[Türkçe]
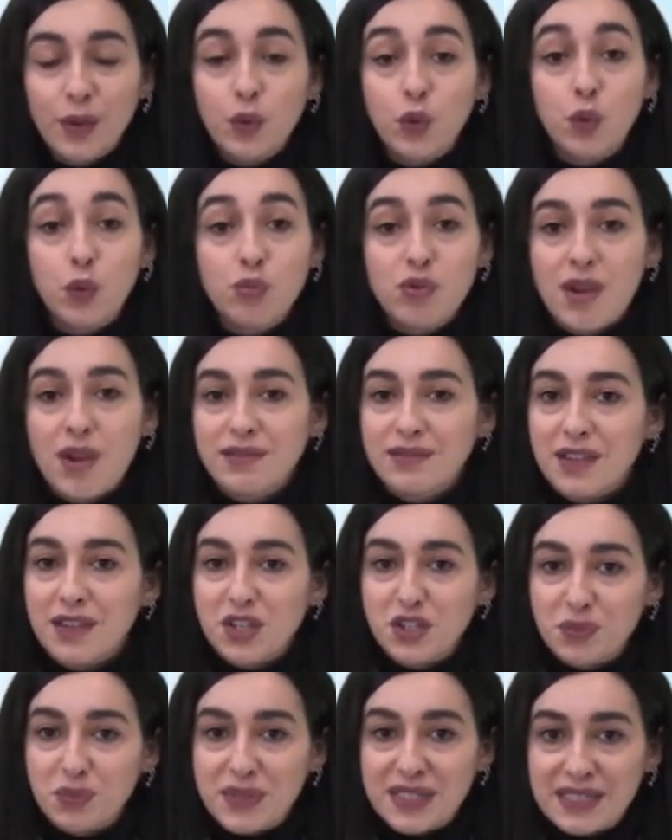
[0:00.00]
Gümrü
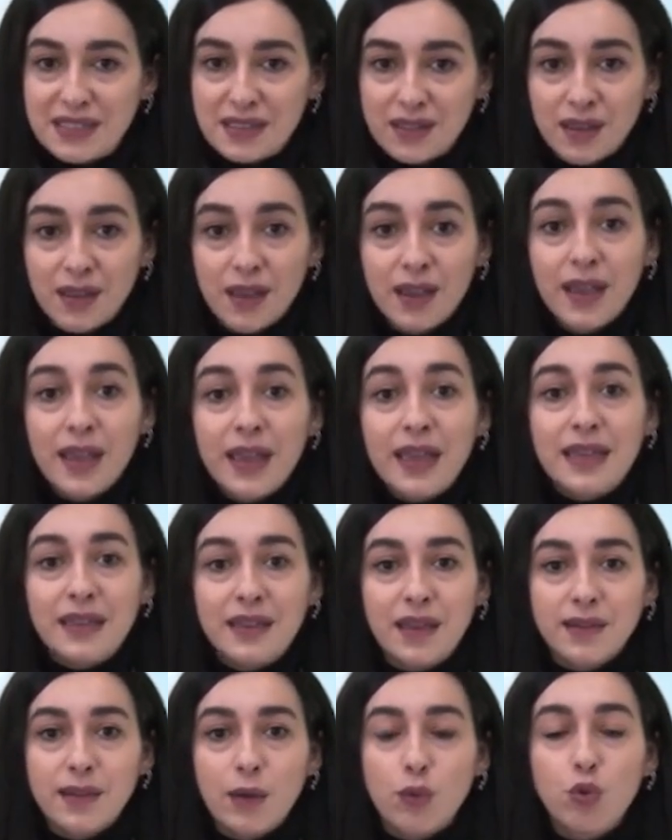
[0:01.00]
Antlaşması
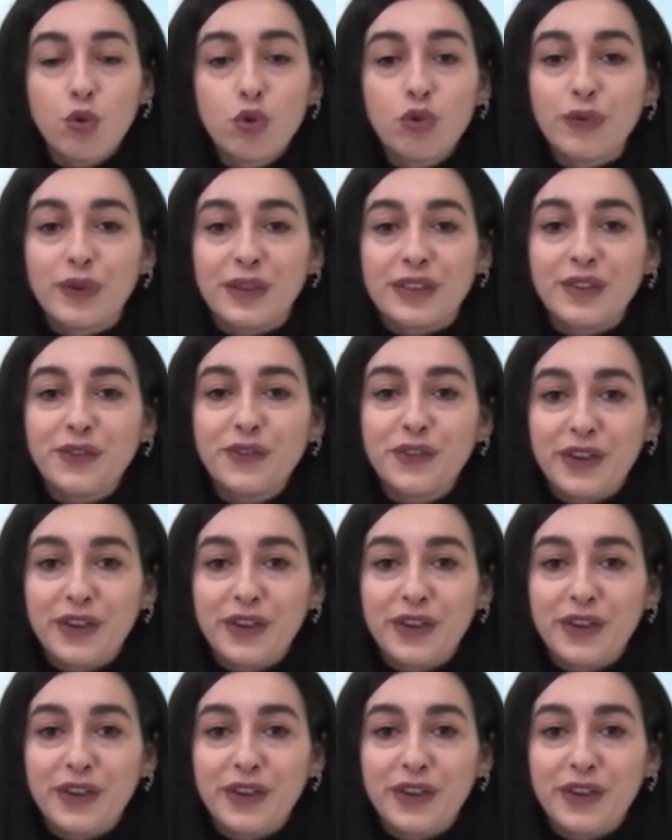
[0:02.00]
ya da Urfa'nın